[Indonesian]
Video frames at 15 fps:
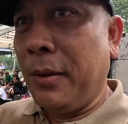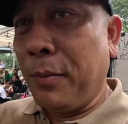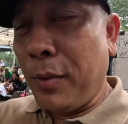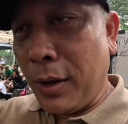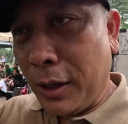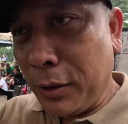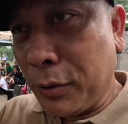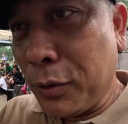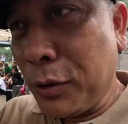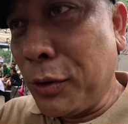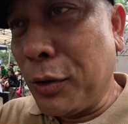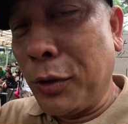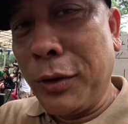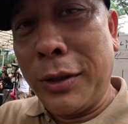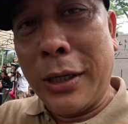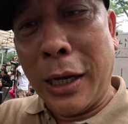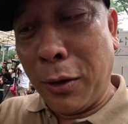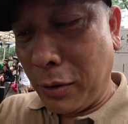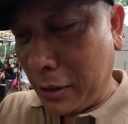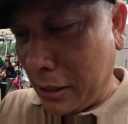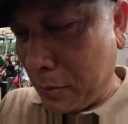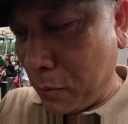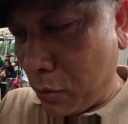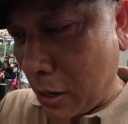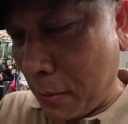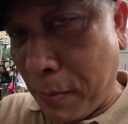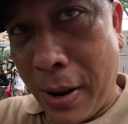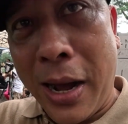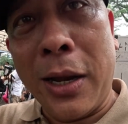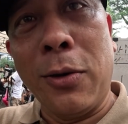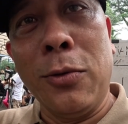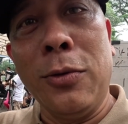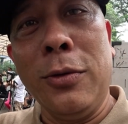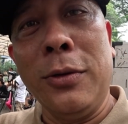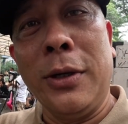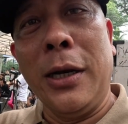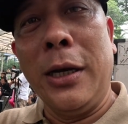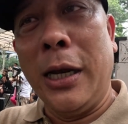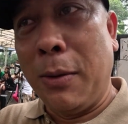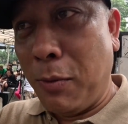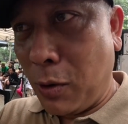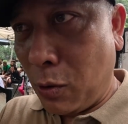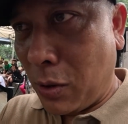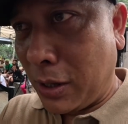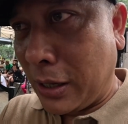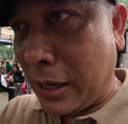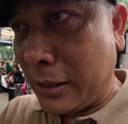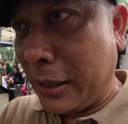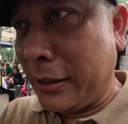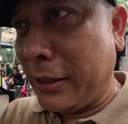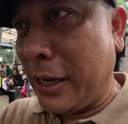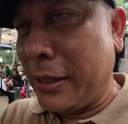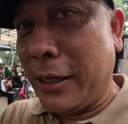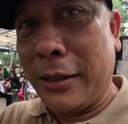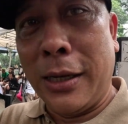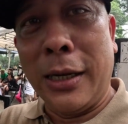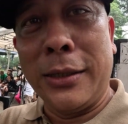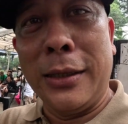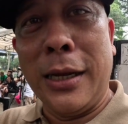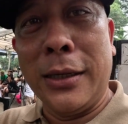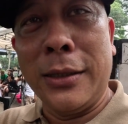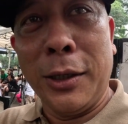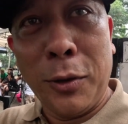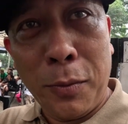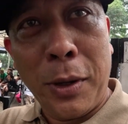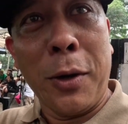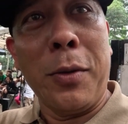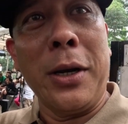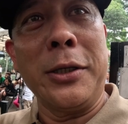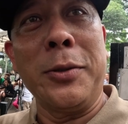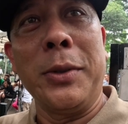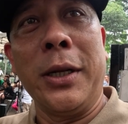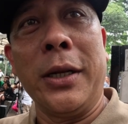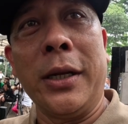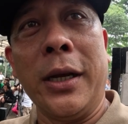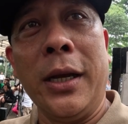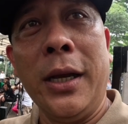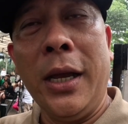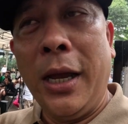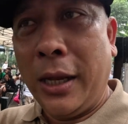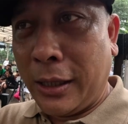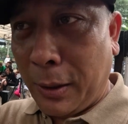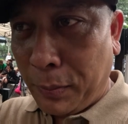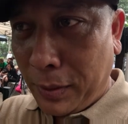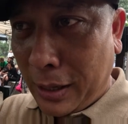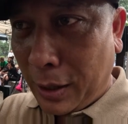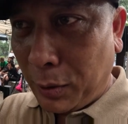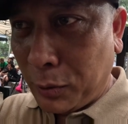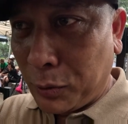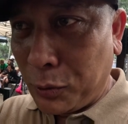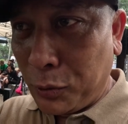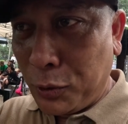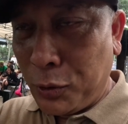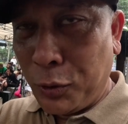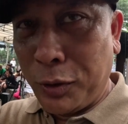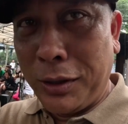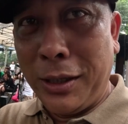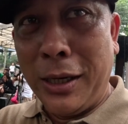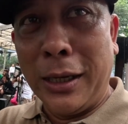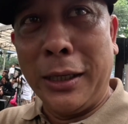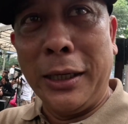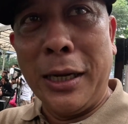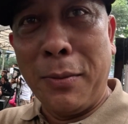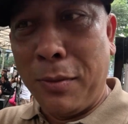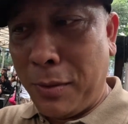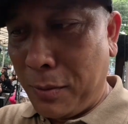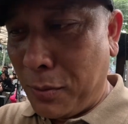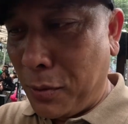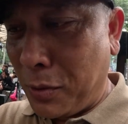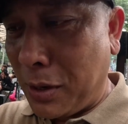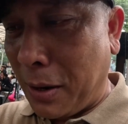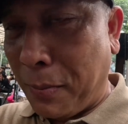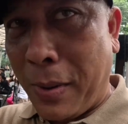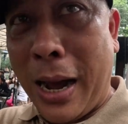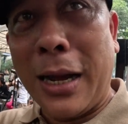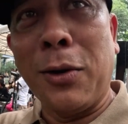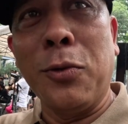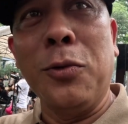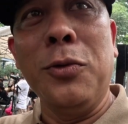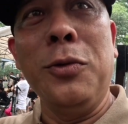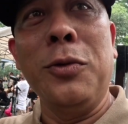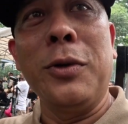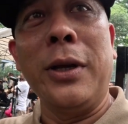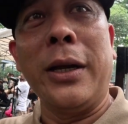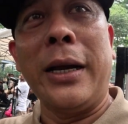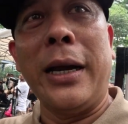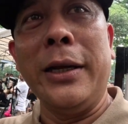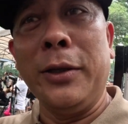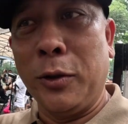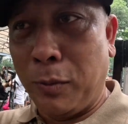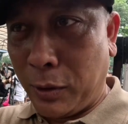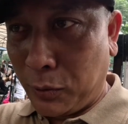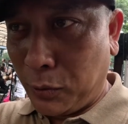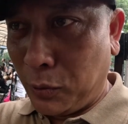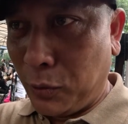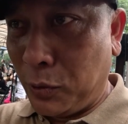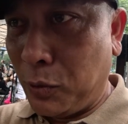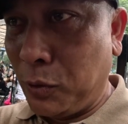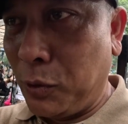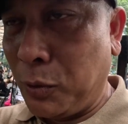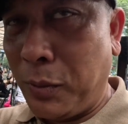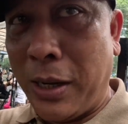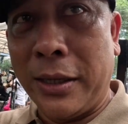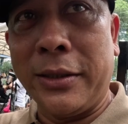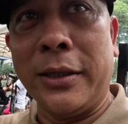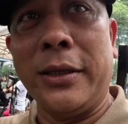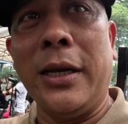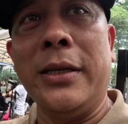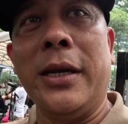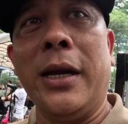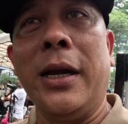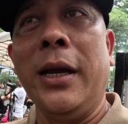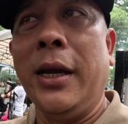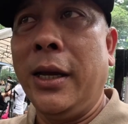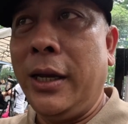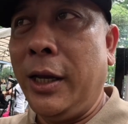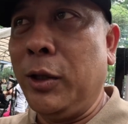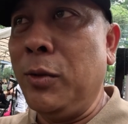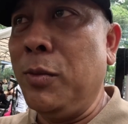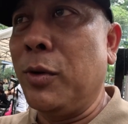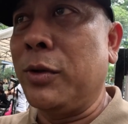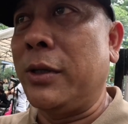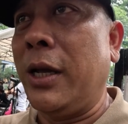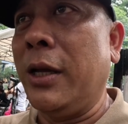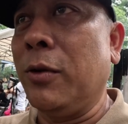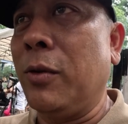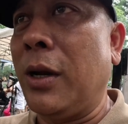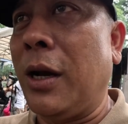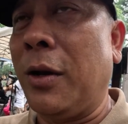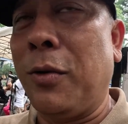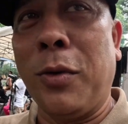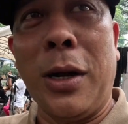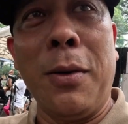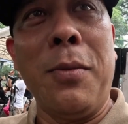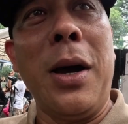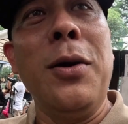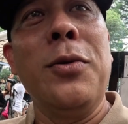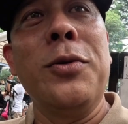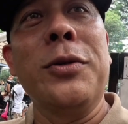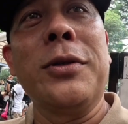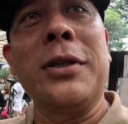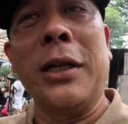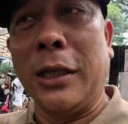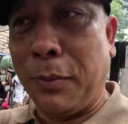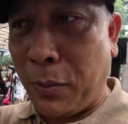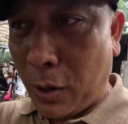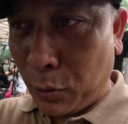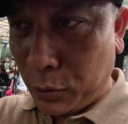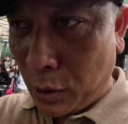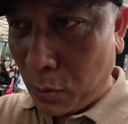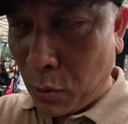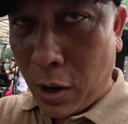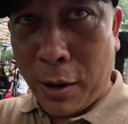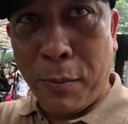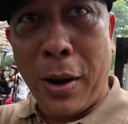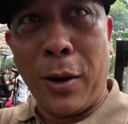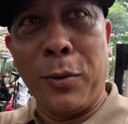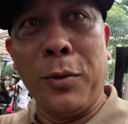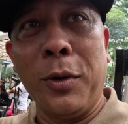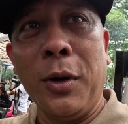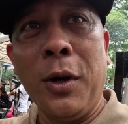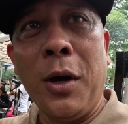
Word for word: Polling sujud kalau dia buka paruh dan dia mengeluarkan isiannya jelas-jelas itu mewah sebenarnya. Tapi kalau sujud dia tidak membuka paruh, ya kan cuma sujud-sujud biasa saja, itu menurut saya tidak kurang bagus. Tetap harus yang bukan paruh.